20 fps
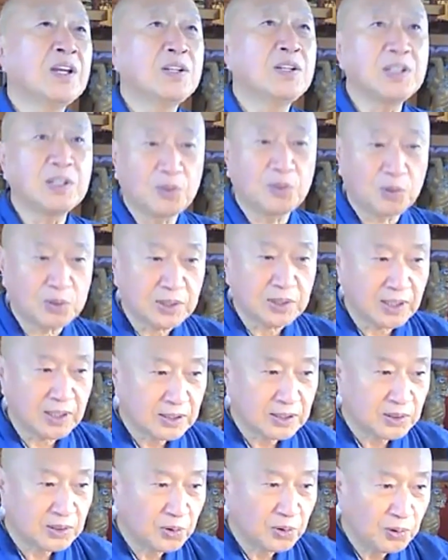で、お
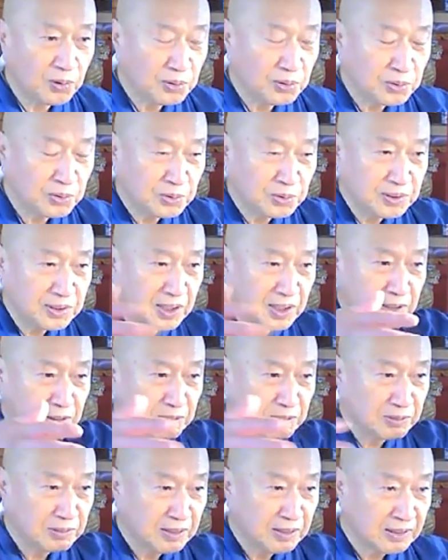互い共有してい
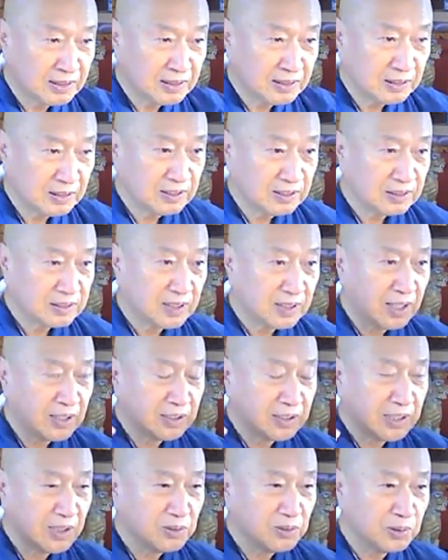る。体
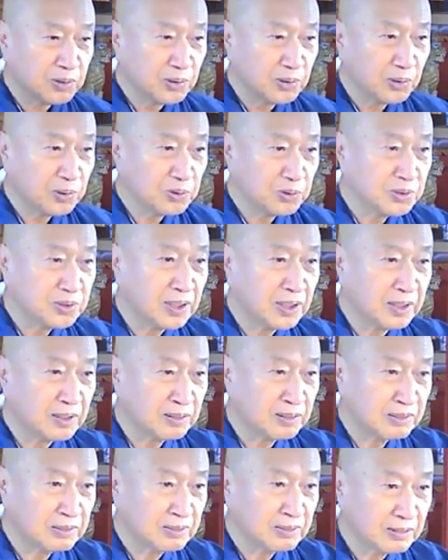験を共有してい
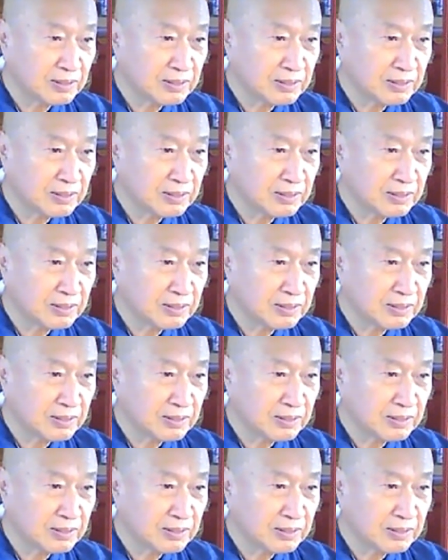る。